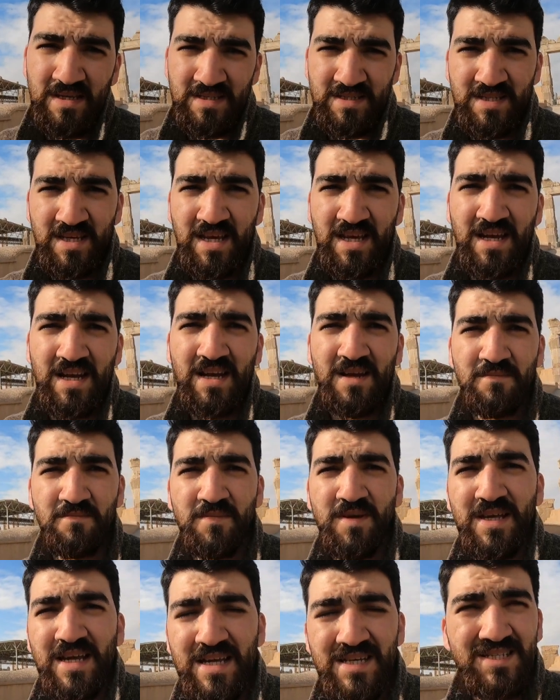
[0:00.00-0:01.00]

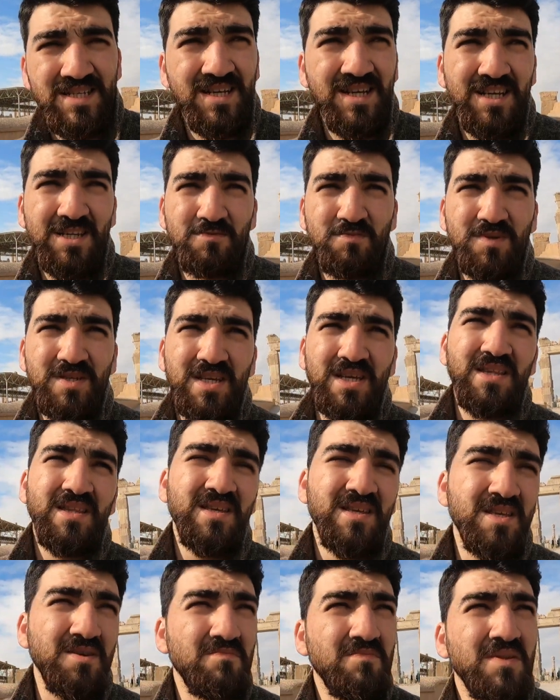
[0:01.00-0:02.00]
Zehirlenme
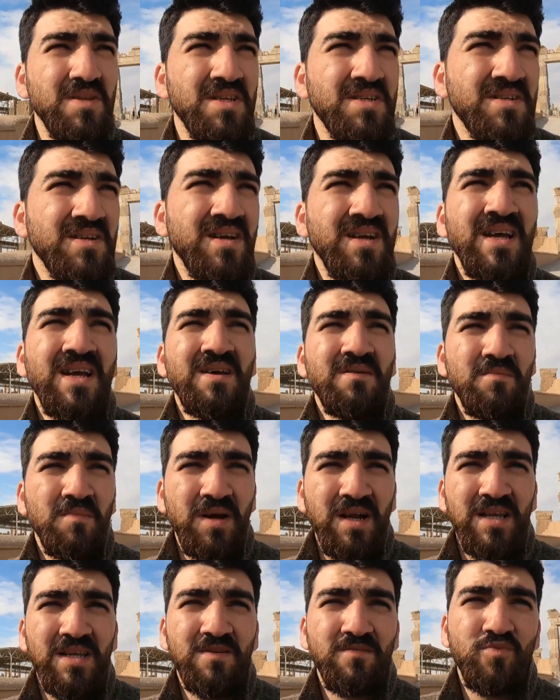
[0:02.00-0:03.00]
gerçekleşmeseydi kim bilir
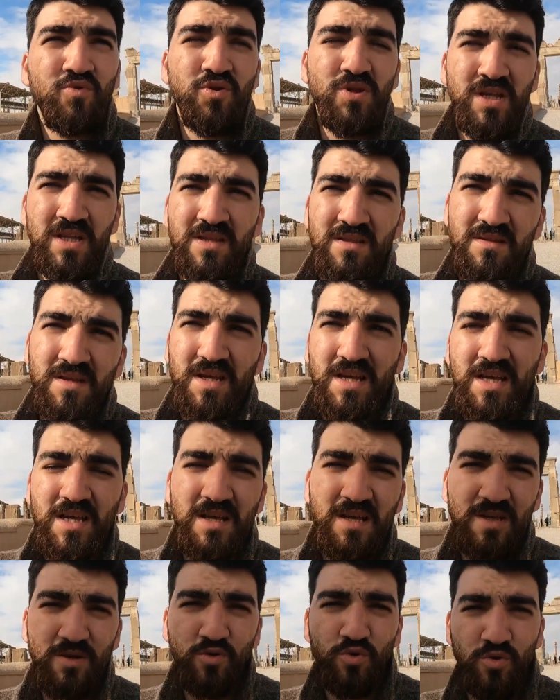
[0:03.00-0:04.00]
belki buradan
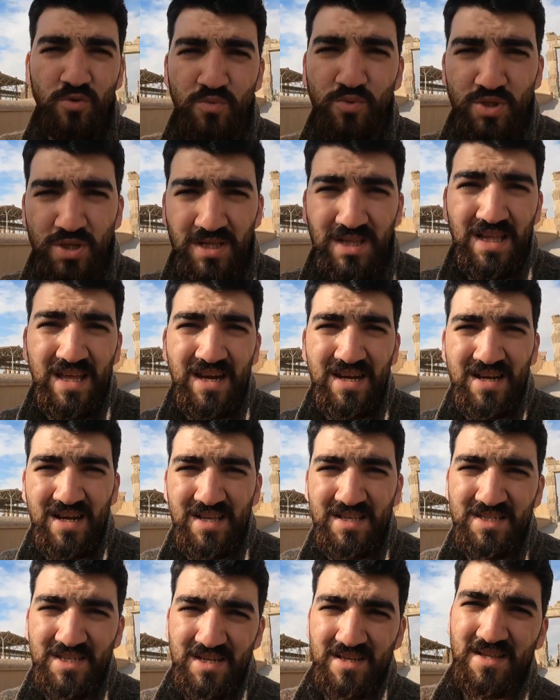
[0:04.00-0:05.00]
e, günümüze neler
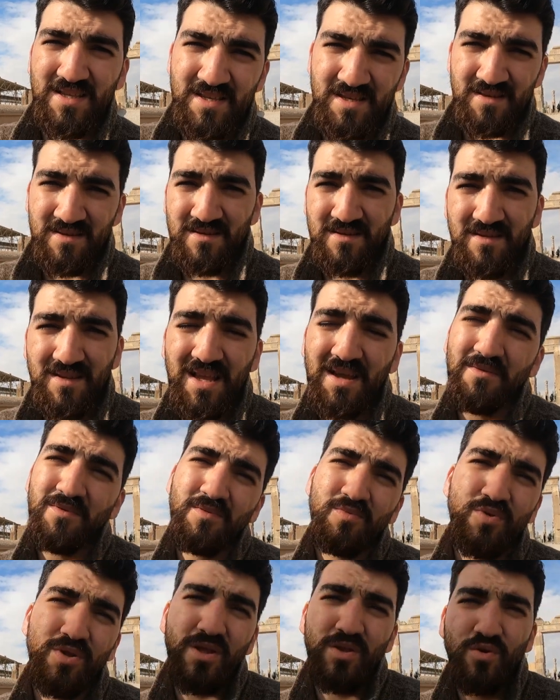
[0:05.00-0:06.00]
kalacaktı.
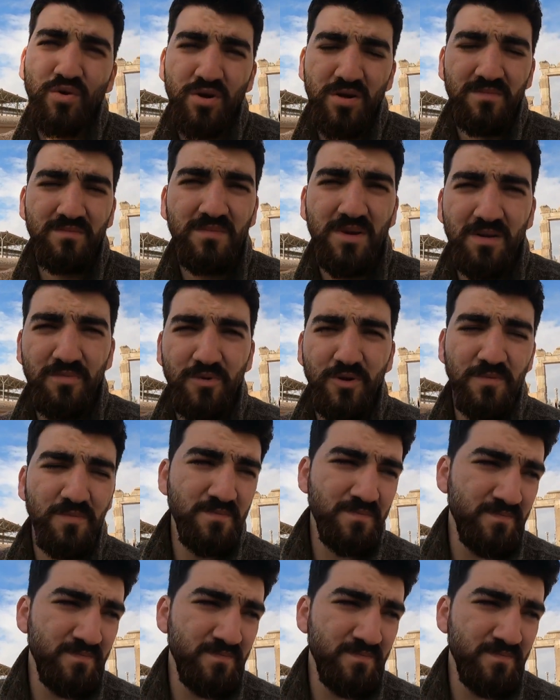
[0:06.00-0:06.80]
Tabi bu da doğru mu bilmiyorum.